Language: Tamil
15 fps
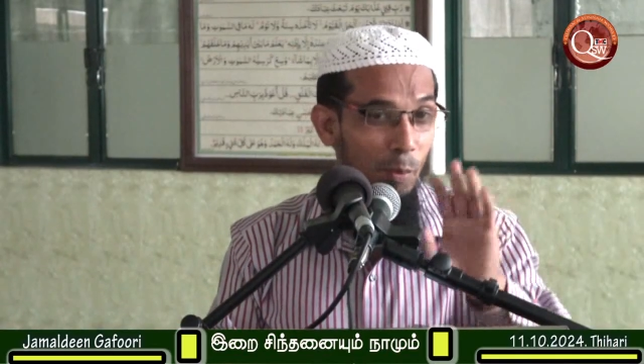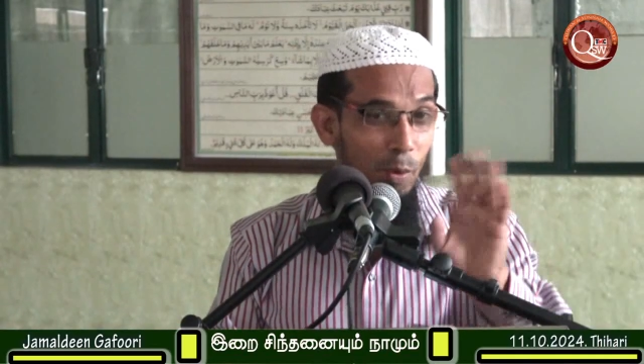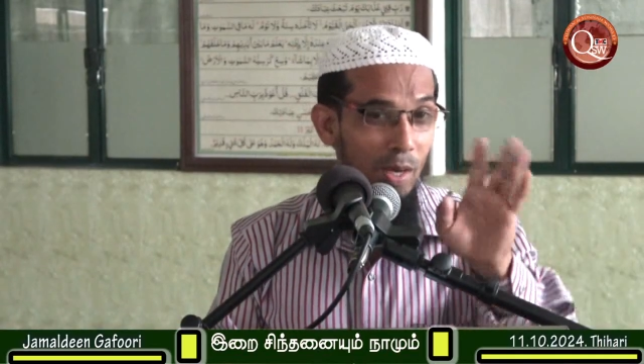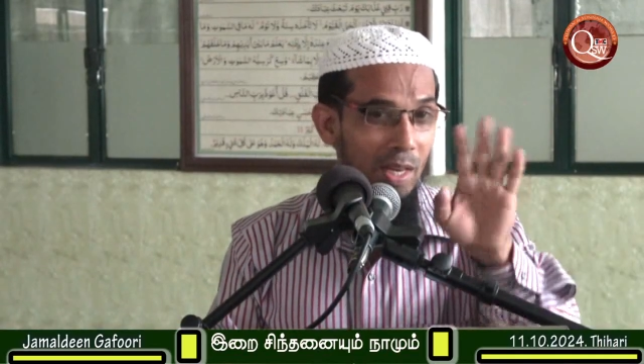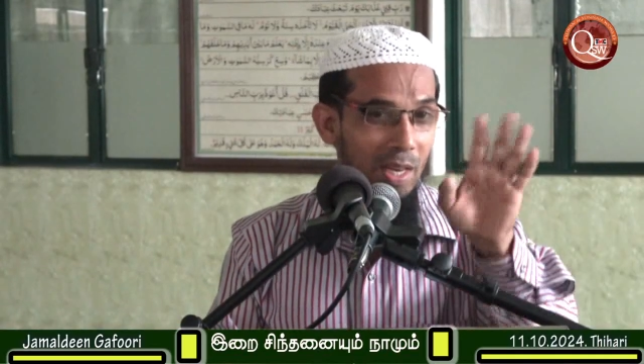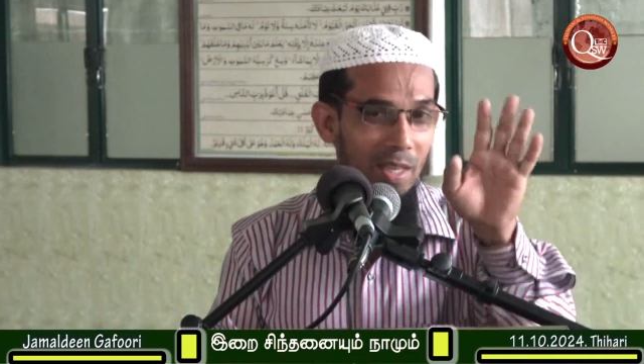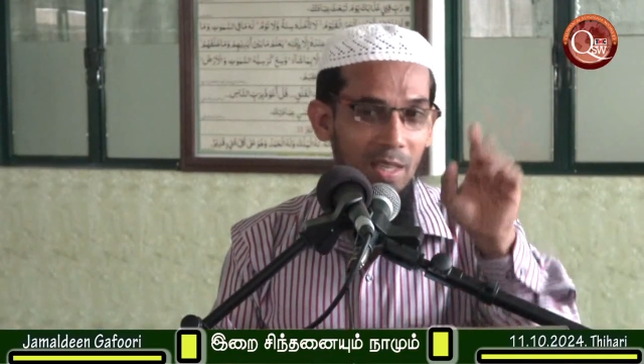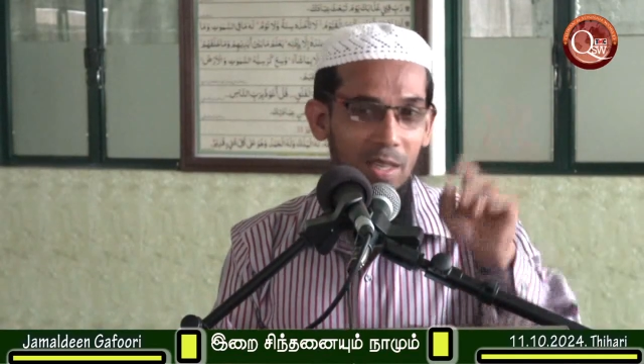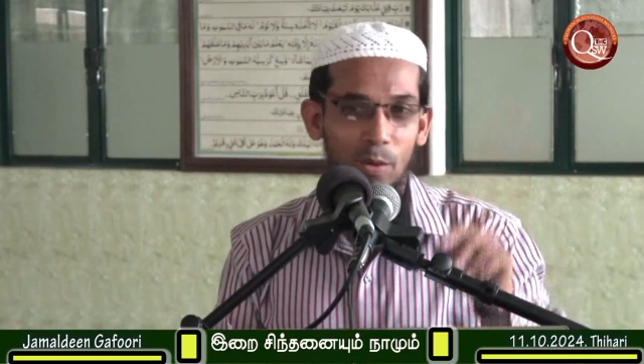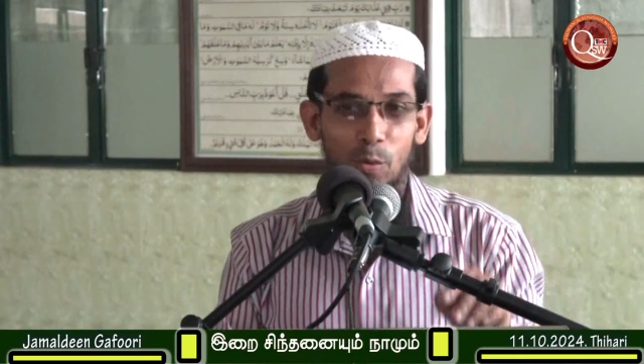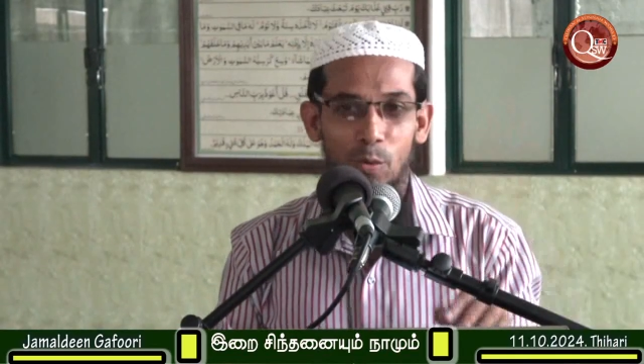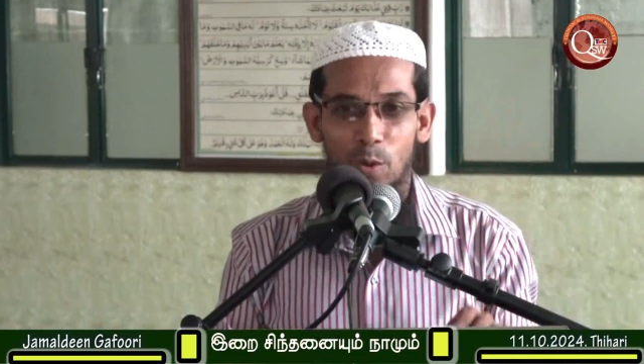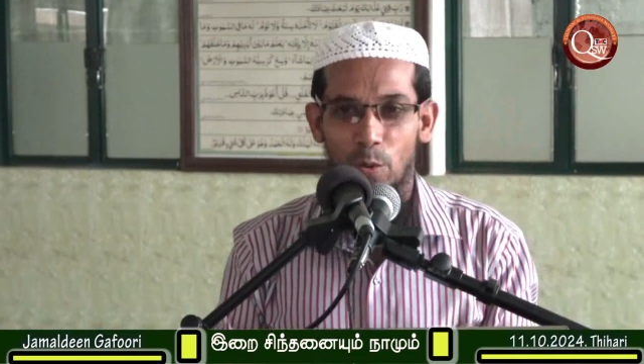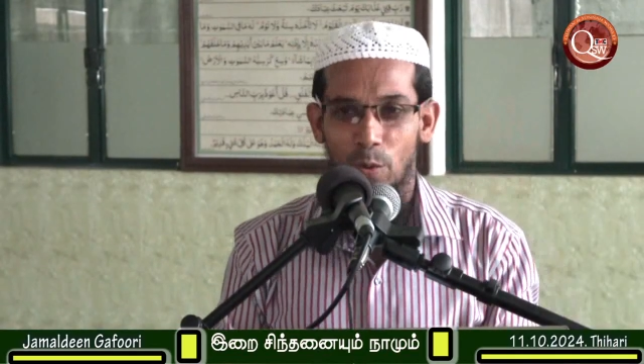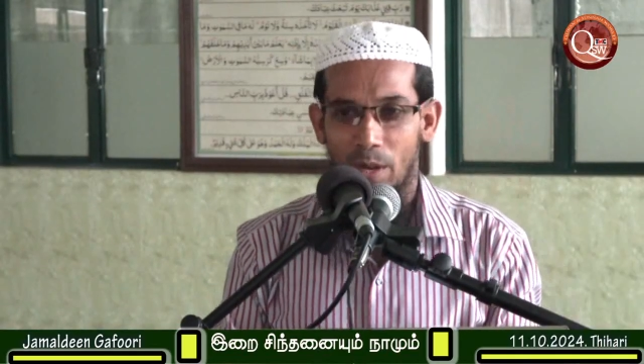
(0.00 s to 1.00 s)
பிள்ளைக்கு அந்த இதை
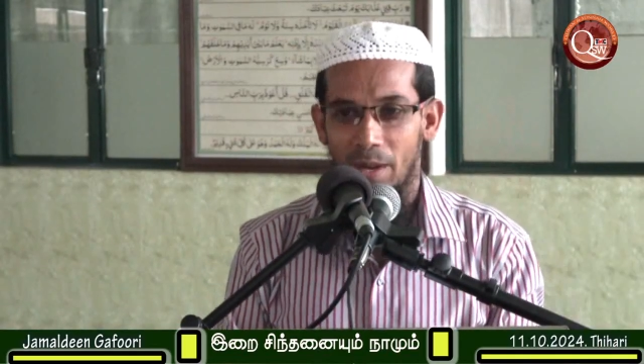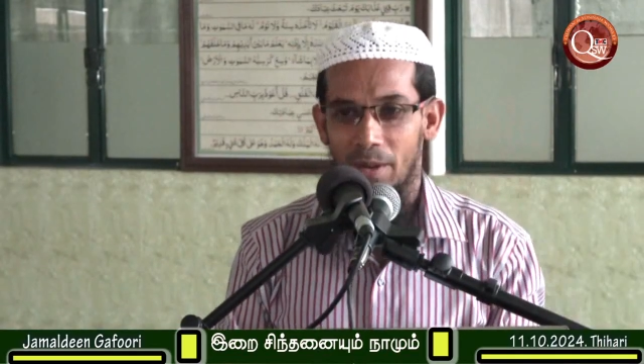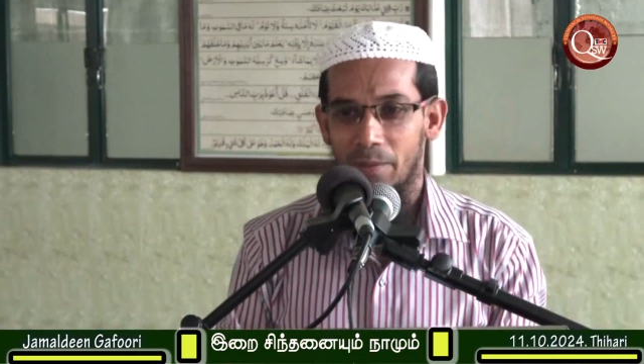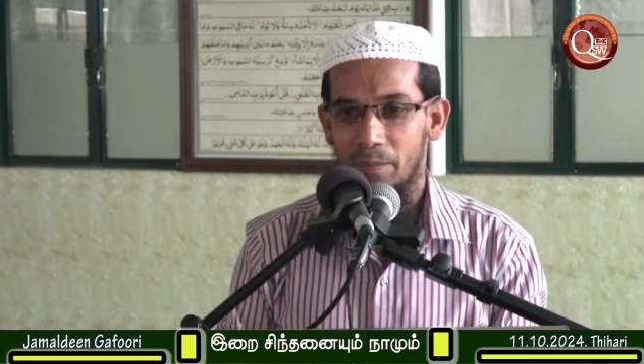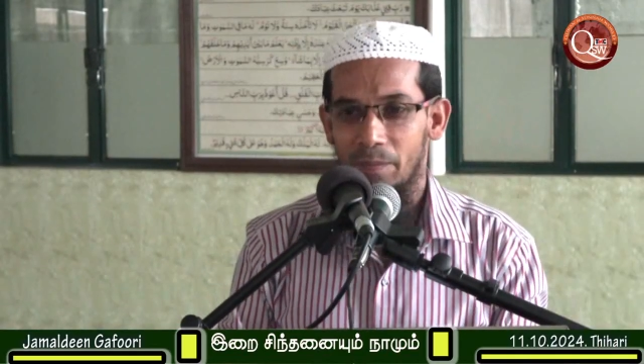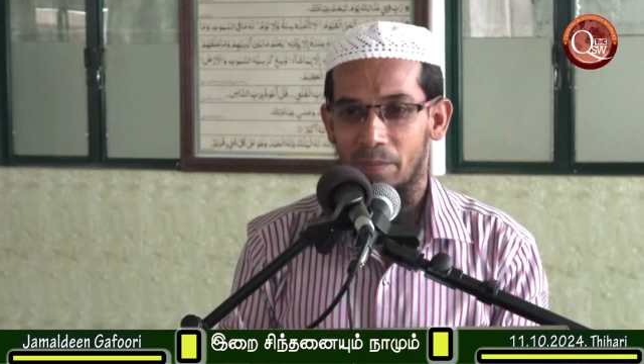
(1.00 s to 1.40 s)
கொடுக்கக்கூடாது